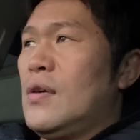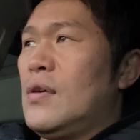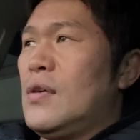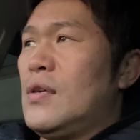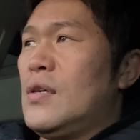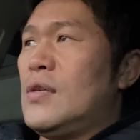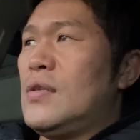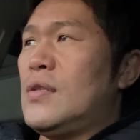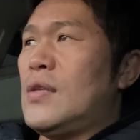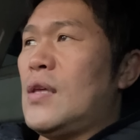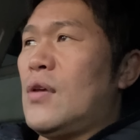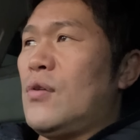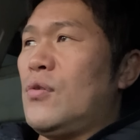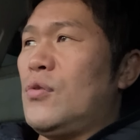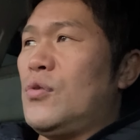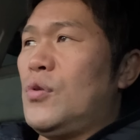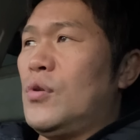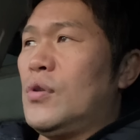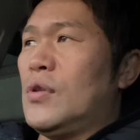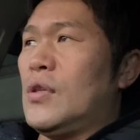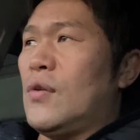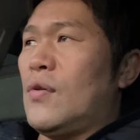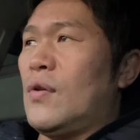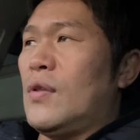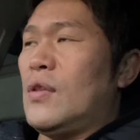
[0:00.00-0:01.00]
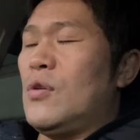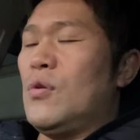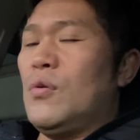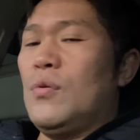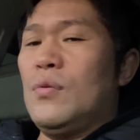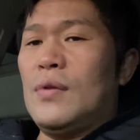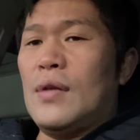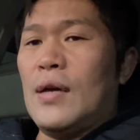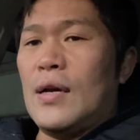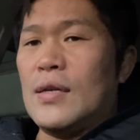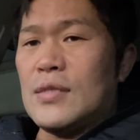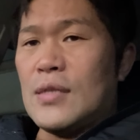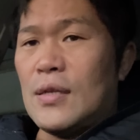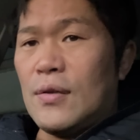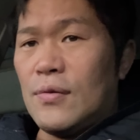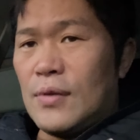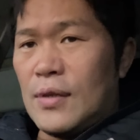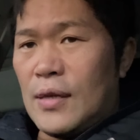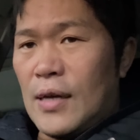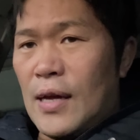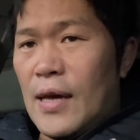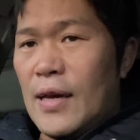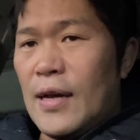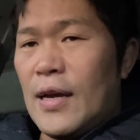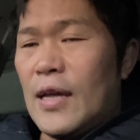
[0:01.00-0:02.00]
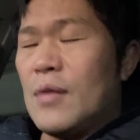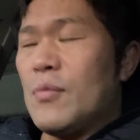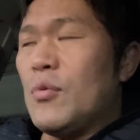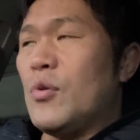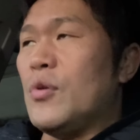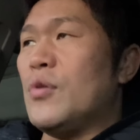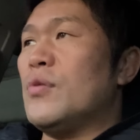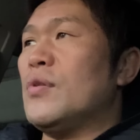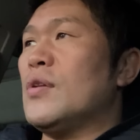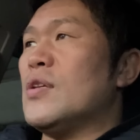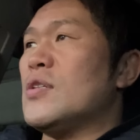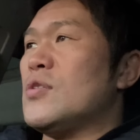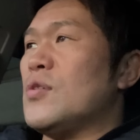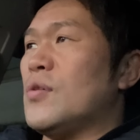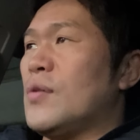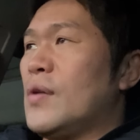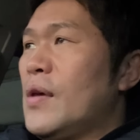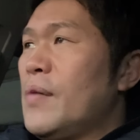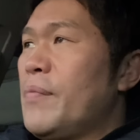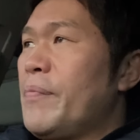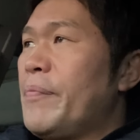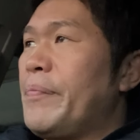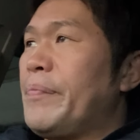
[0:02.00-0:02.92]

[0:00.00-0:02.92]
生きている人ってのは日本だけじゃなくて海外にもいるんですよね。